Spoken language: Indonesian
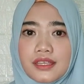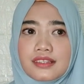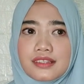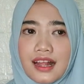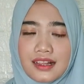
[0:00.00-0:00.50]

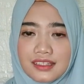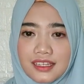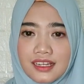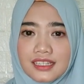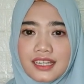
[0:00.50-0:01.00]

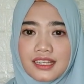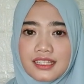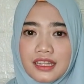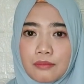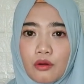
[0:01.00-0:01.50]
misalnya ketika
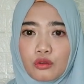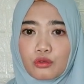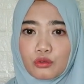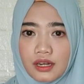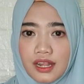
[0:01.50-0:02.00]
kita mau
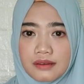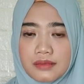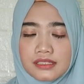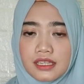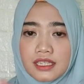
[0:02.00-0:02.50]
luluran
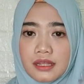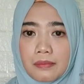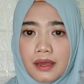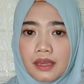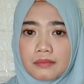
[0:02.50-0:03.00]
biasanya kita
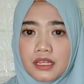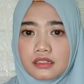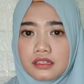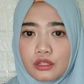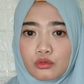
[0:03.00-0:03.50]
pakai
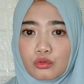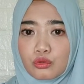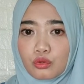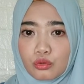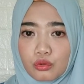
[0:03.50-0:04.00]
minyak
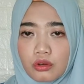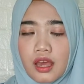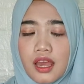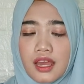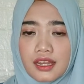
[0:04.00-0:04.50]
zaitun dulu
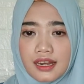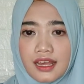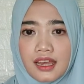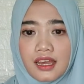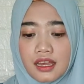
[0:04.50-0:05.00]

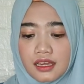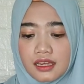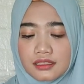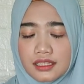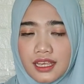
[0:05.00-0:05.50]
nah
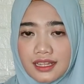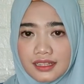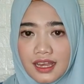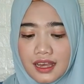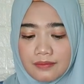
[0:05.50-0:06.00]
eh,
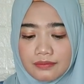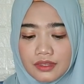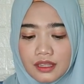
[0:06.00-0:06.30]
ternyata